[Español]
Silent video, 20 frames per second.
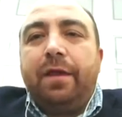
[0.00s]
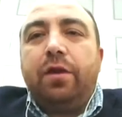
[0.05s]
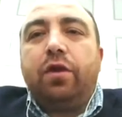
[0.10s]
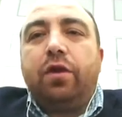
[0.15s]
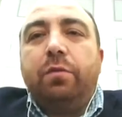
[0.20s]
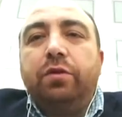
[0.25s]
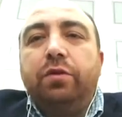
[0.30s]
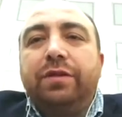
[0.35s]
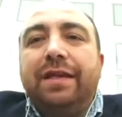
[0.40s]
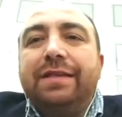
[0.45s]

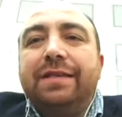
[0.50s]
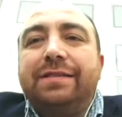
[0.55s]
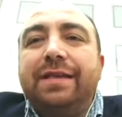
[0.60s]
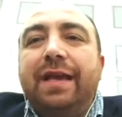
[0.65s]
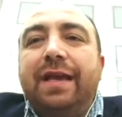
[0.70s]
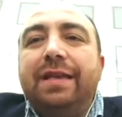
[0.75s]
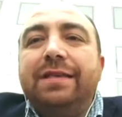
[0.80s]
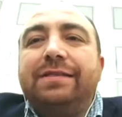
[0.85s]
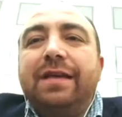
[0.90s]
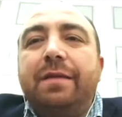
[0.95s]
Como te
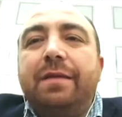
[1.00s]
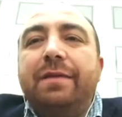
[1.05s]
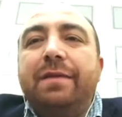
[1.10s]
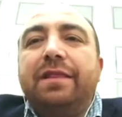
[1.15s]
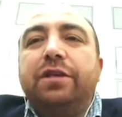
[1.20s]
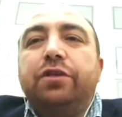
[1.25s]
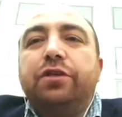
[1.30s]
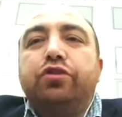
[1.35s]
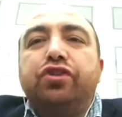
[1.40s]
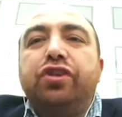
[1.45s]
decía
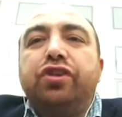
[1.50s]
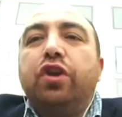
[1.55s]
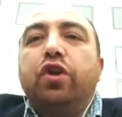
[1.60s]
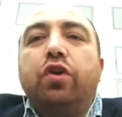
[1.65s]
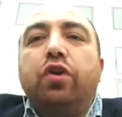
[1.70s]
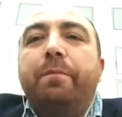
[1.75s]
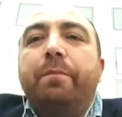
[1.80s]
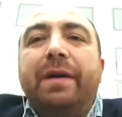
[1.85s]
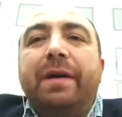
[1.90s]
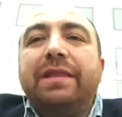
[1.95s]
inicialmente, eso es
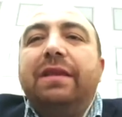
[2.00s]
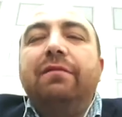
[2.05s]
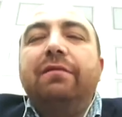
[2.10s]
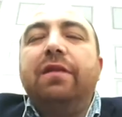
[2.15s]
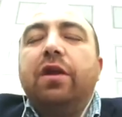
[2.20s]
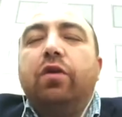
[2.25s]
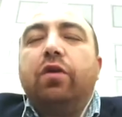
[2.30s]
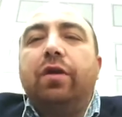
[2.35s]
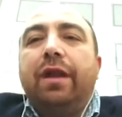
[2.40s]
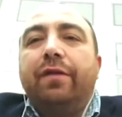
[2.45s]

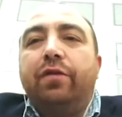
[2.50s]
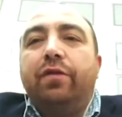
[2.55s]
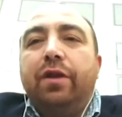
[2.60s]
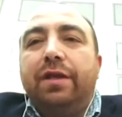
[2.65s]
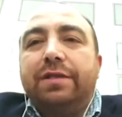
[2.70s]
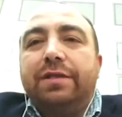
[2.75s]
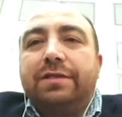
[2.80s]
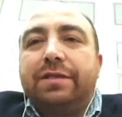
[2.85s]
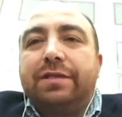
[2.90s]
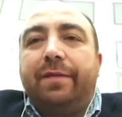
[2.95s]
incompatible con la
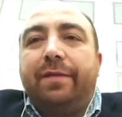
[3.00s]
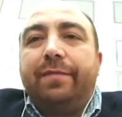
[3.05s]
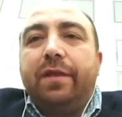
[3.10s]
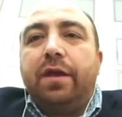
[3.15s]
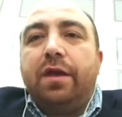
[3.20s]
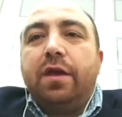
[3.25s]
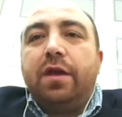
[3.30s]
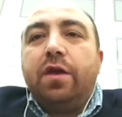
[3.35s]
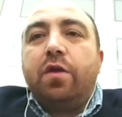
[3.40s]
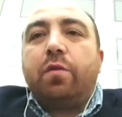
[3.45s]
violencia.
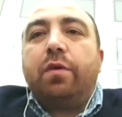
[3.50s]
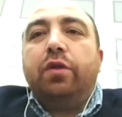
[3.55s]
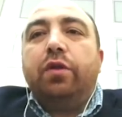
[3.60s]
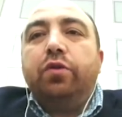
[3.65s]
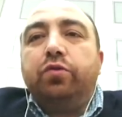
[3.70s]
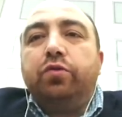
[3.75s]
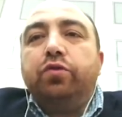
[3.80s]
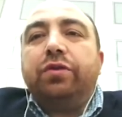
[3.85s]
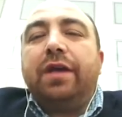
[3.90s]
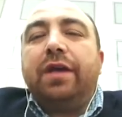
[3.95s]

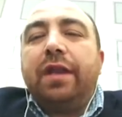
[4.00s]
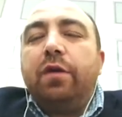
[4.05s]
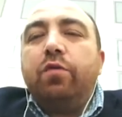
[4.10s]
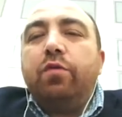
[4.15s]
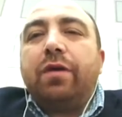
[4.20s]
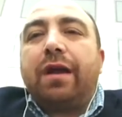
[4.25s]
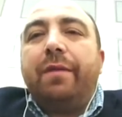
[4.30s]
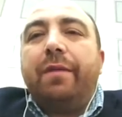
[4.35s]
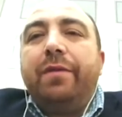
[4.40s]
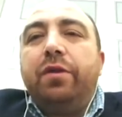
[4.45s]
Cuando tú tienes
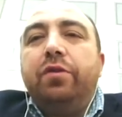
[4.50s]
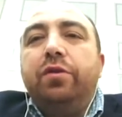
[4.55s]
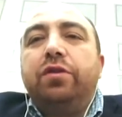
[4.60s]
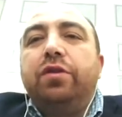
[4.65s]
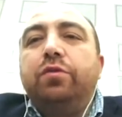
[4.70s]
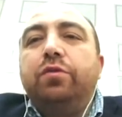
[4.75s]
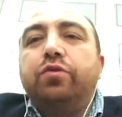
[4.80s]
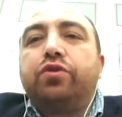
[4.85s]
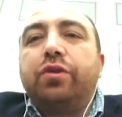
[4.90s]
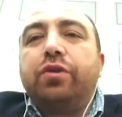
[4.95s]
un camino
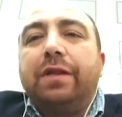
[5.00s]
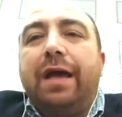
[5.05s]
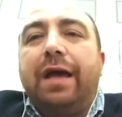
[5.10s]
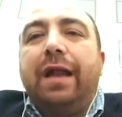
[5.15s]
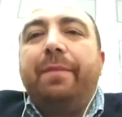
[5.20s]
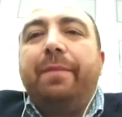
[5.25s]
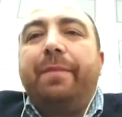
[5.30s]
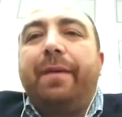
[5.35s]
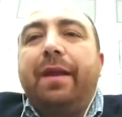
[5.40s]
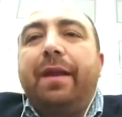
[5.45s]

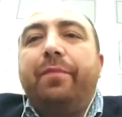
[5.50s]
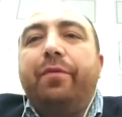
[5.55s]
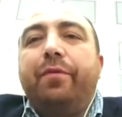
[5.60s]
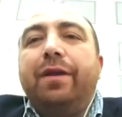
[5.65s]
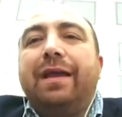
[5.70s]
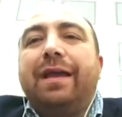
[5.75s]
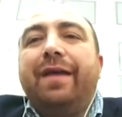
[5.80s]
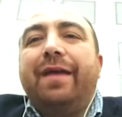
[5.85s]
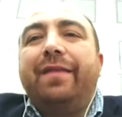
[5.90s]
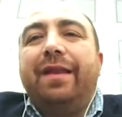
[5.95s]
institucional para
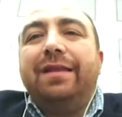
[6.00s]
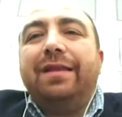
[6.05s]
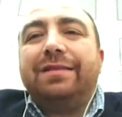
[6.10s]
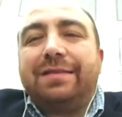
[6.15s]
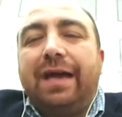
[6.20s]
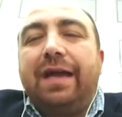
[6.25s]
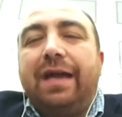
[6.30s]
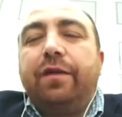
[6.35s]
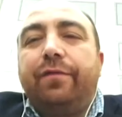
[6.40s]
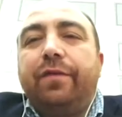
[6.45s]
poder
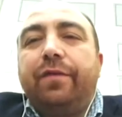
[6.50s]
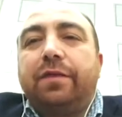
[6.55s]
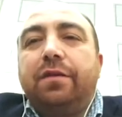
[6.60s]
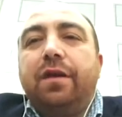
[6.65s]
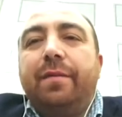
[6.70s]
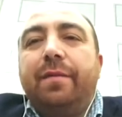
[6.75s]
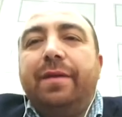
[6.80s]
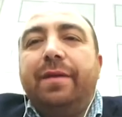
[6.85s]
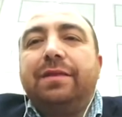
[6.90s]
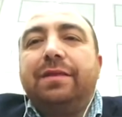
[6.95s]
canalizar
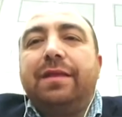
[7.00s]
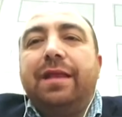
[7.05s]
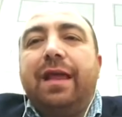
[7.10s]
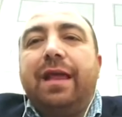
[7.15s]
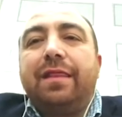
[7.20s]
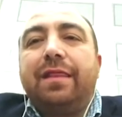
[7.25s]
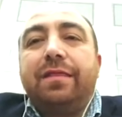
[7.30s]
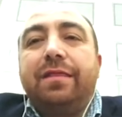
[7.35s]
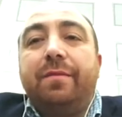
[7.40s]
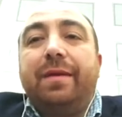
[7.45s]
efectivamente
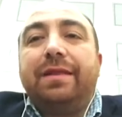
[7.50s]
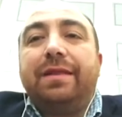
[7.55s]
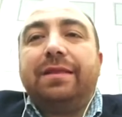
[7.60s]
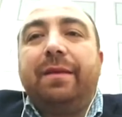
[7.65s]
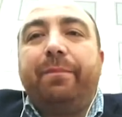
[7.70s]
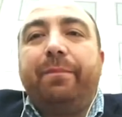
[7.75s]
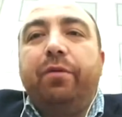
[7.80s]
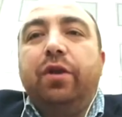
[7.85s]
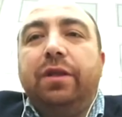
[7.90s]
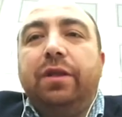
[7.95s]
las
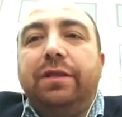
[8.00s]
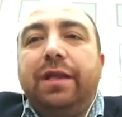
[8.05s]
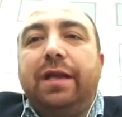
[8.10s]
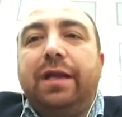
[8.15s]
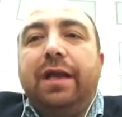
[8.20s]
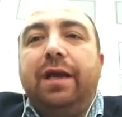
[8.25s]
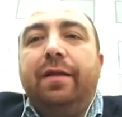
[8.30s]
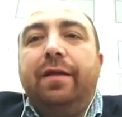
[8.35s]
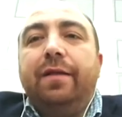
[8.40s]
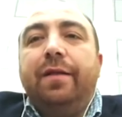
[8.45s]
demandas
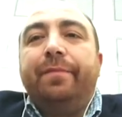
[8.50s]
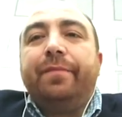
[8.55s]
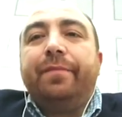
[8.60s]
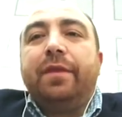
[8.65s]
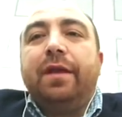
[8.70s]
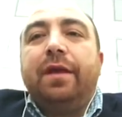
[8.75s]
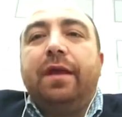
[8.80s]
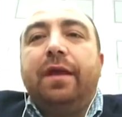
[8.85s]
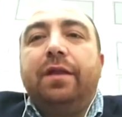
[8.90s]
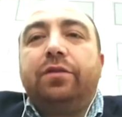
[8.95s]
políticas,
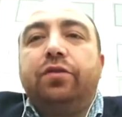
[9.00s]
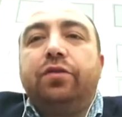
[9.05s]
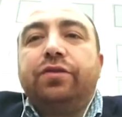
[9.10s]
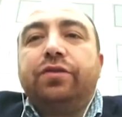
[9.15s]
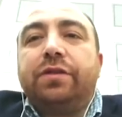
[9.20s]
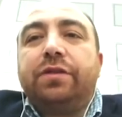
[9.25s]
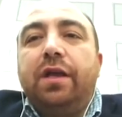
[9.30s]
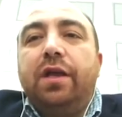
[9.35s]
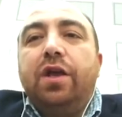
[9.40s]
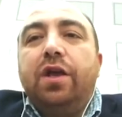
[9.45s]

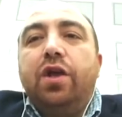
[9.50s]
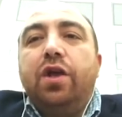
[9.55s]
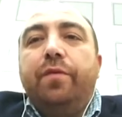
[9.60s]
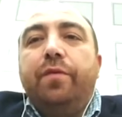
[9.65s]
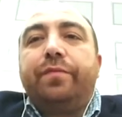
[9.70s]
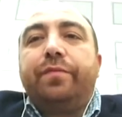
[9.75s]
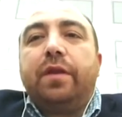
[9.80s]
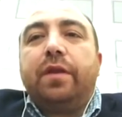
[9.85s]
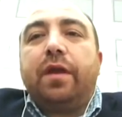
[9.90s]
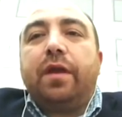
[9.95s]
entonces
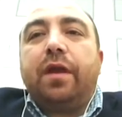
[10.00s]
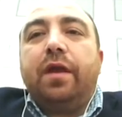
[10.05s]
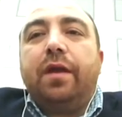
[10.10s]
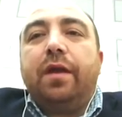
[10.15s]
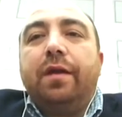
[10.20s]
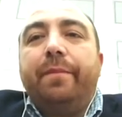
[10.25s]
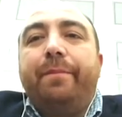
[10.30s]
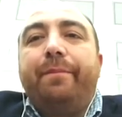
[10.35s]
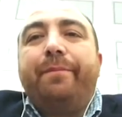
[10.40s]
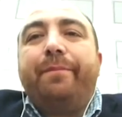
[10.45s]
eh,